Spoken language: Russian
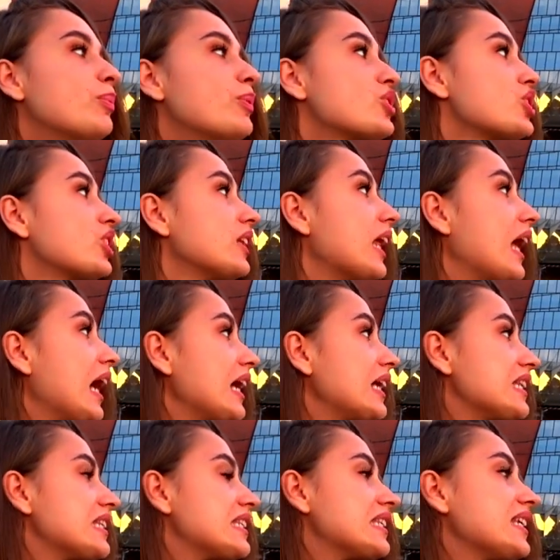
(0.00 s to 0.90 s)

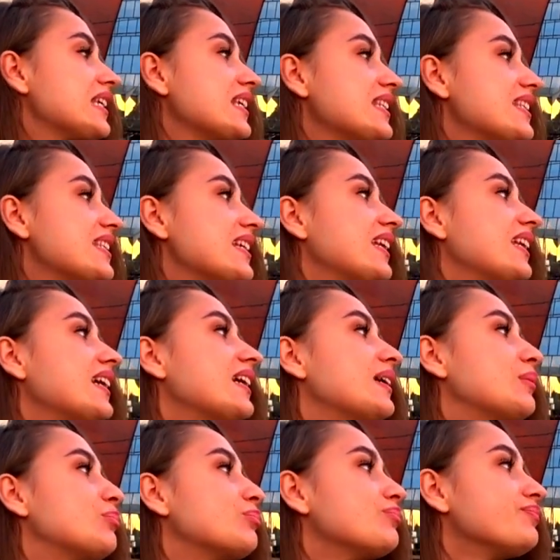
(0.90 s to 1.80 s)
пожелать
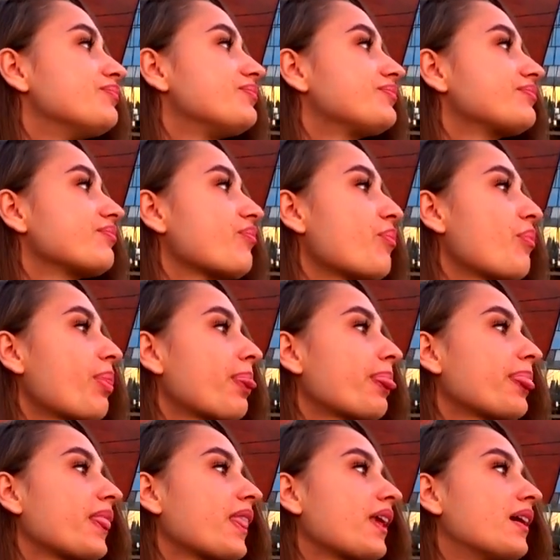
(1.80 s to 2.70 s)
зрителям
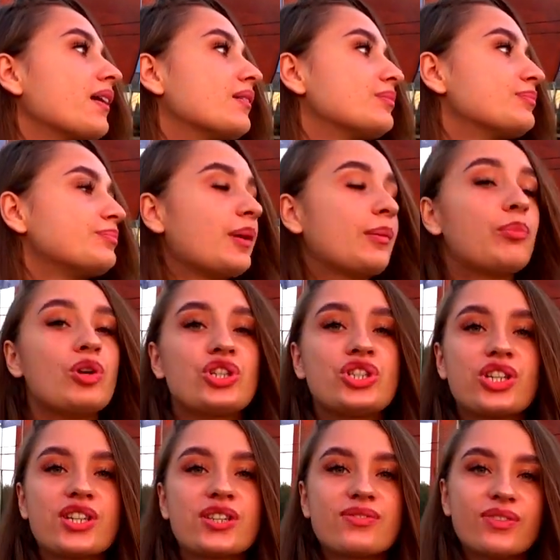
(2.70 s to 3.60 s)

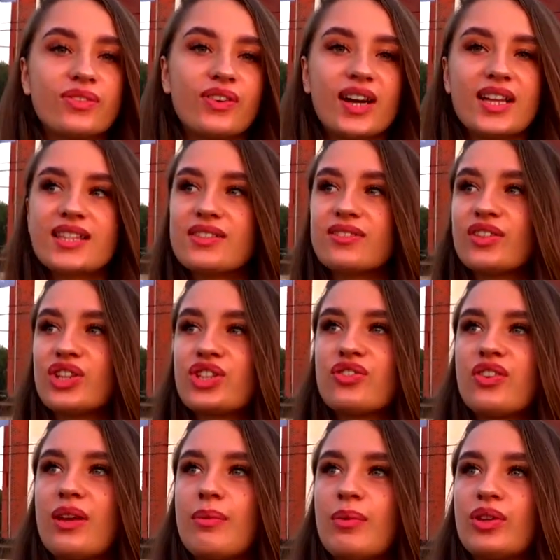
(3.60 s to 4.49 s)
побольше развиваться в наше
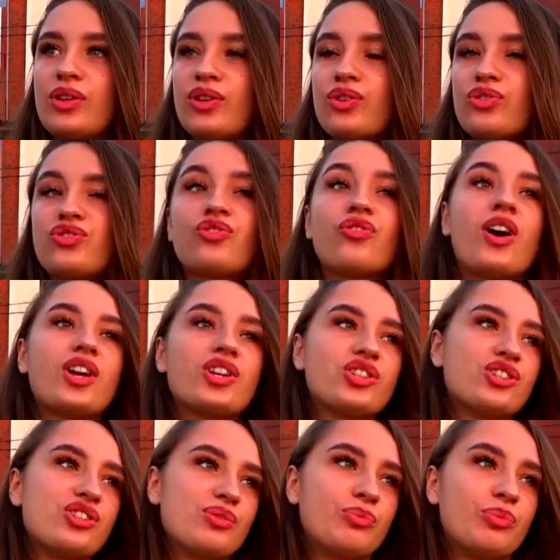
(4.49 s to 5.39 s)
время, это очень
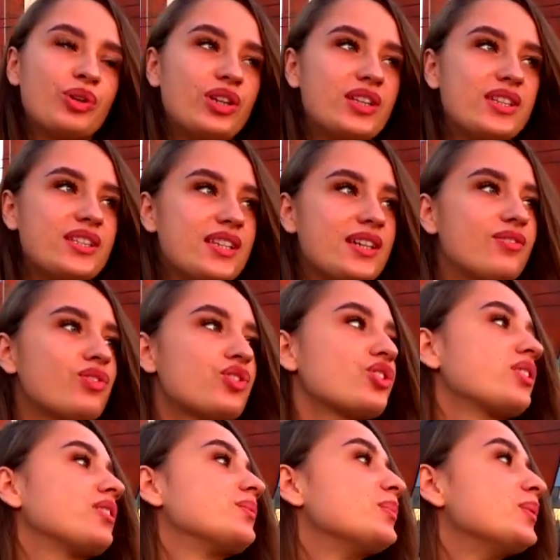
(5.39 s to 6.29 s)
важно, тем более
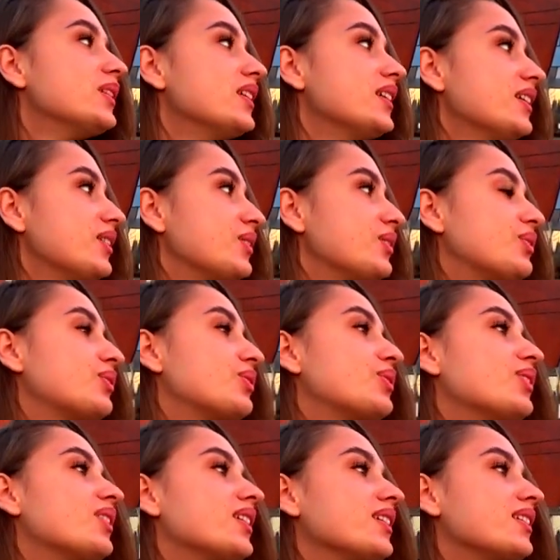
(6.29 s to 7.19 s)
девушкам.
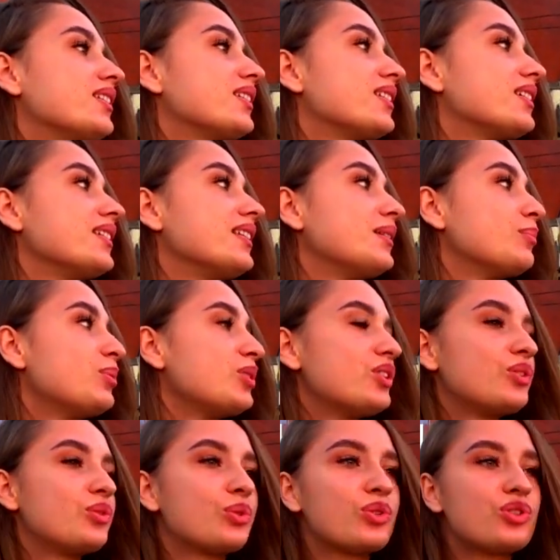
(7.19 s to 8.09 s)
Вот. Не
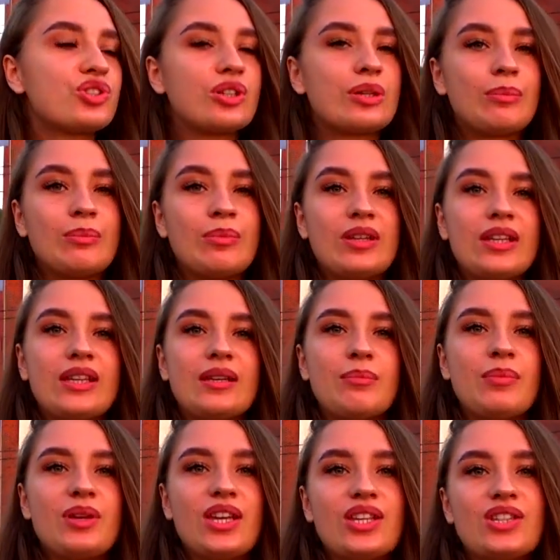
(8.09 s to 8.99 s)
быть дурочками и
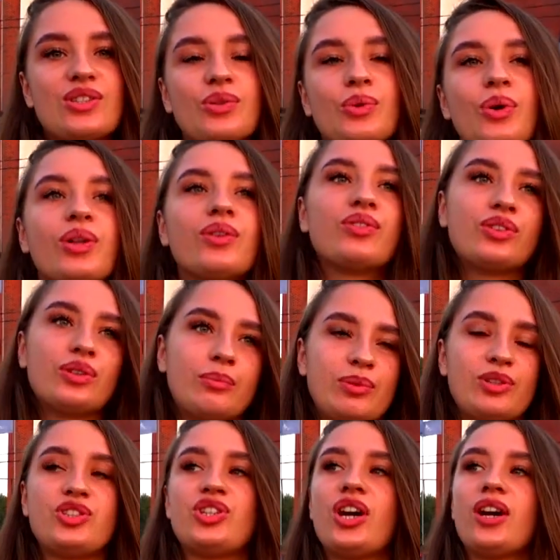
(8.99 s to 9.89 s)
иметь голову на
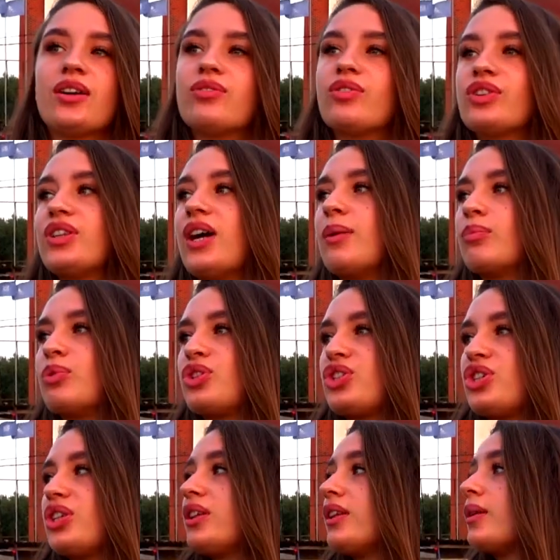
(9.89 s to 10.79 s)
плечах. Вот. А
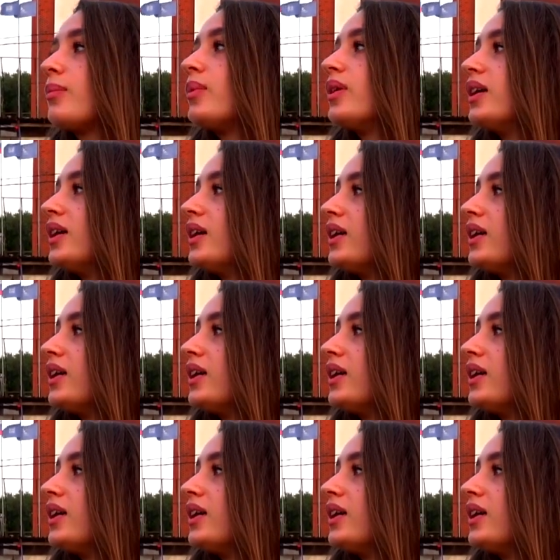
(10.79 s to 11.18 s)
мужчинам